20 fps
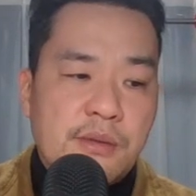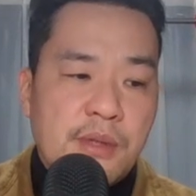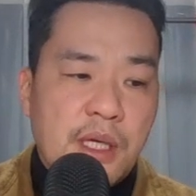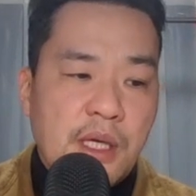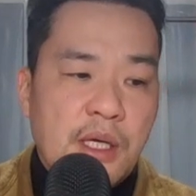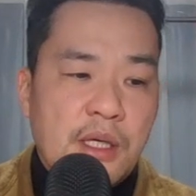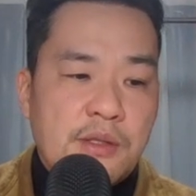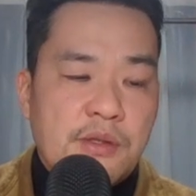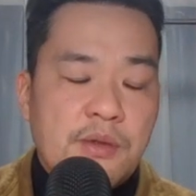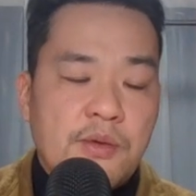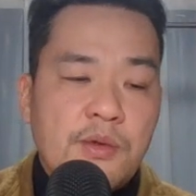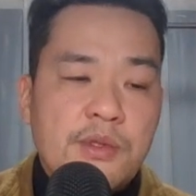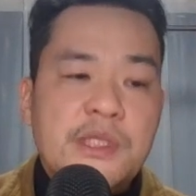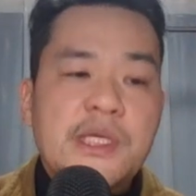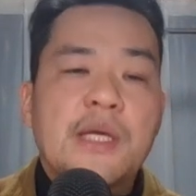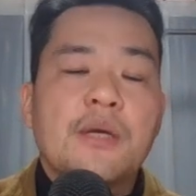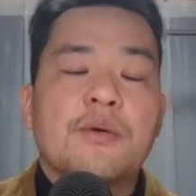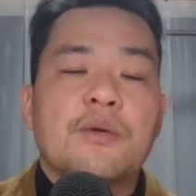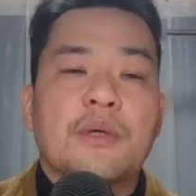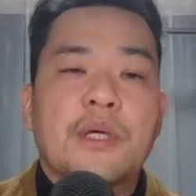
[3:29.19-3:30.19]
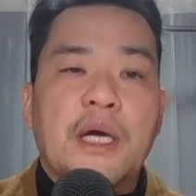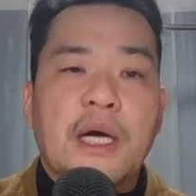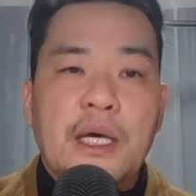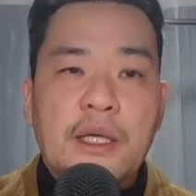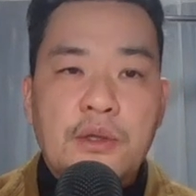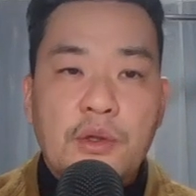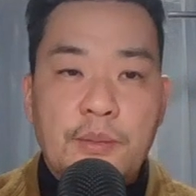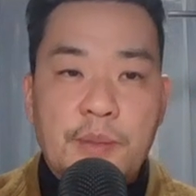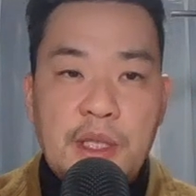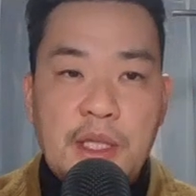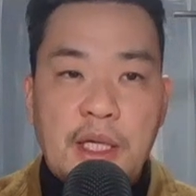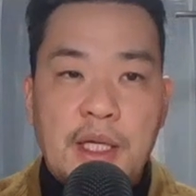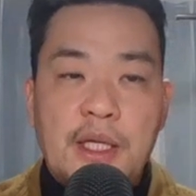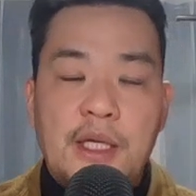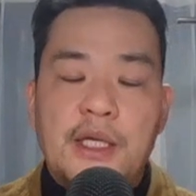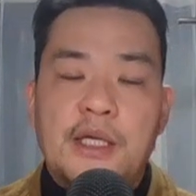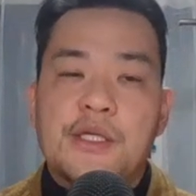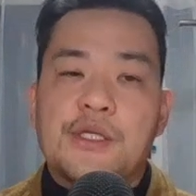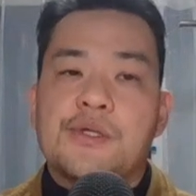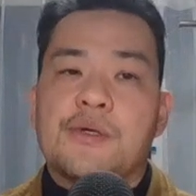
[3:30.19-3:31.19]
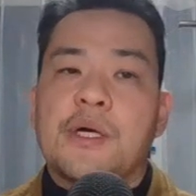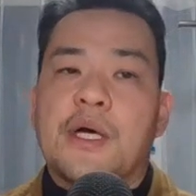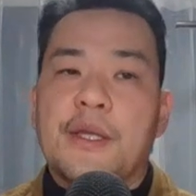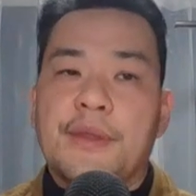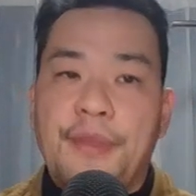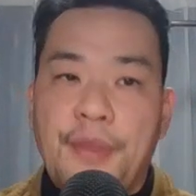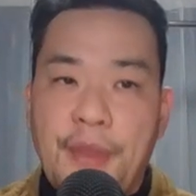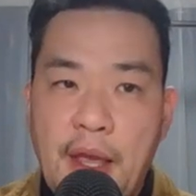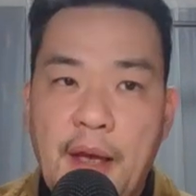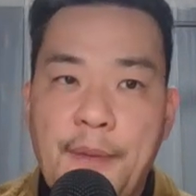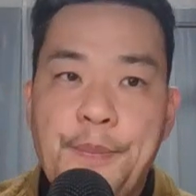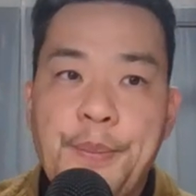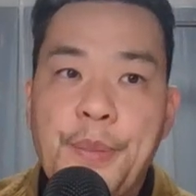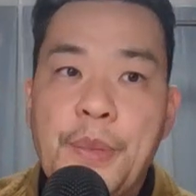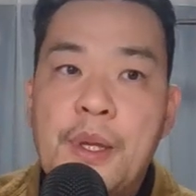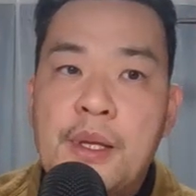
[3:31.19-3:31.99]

はそのオセロの角みたいな現象があって、